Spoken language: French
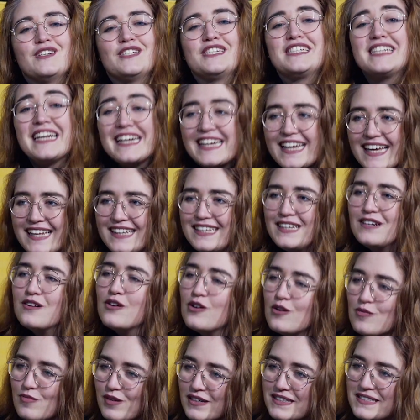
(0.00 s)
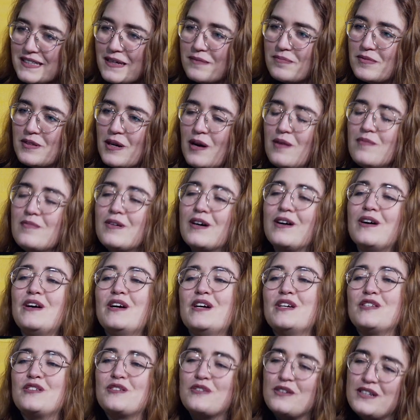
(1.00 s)
chaque année au mois de septembre
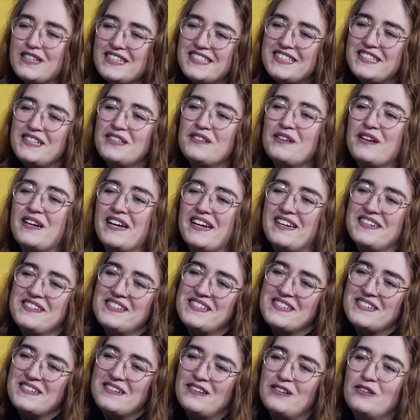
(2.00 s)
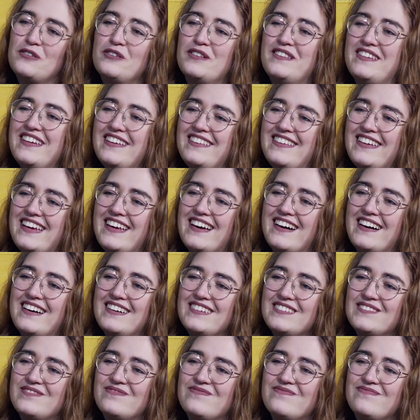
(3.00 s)
sur les îles de l'Érins. Le DDA.
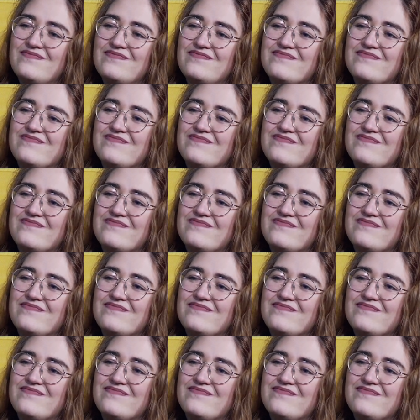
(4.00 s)
passage,